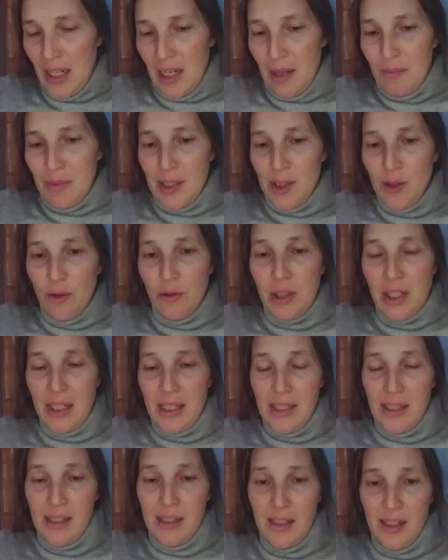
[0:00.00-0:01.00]

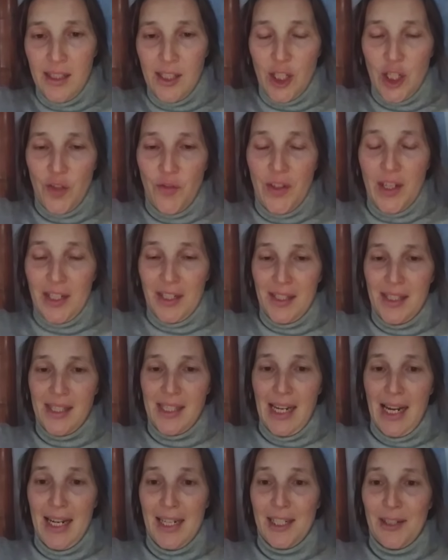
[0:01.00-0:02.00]
Besonders in dieser schweren
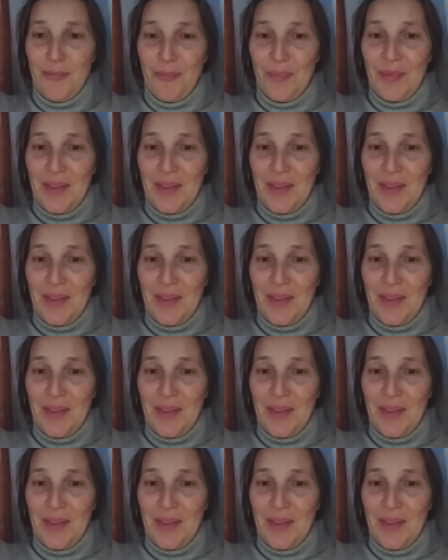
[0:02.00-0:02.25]
Zeit.